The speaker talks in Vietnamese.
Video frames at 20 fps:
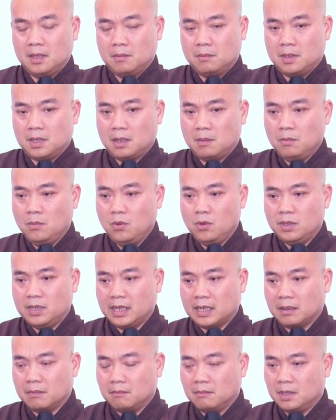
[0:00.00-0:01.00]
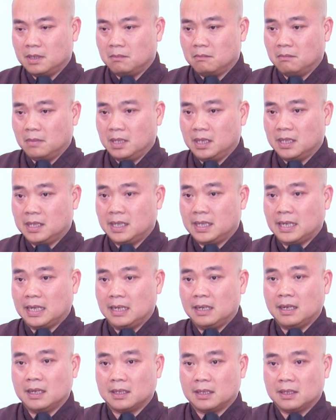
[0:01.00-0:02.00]
mình không muốn rằng mình bị cái
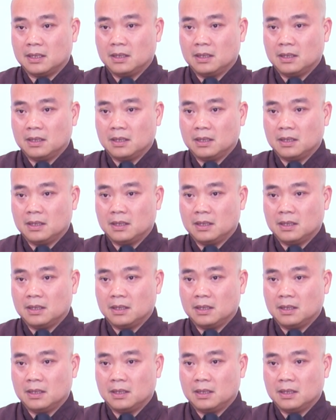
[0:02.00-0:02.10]
cảnh này.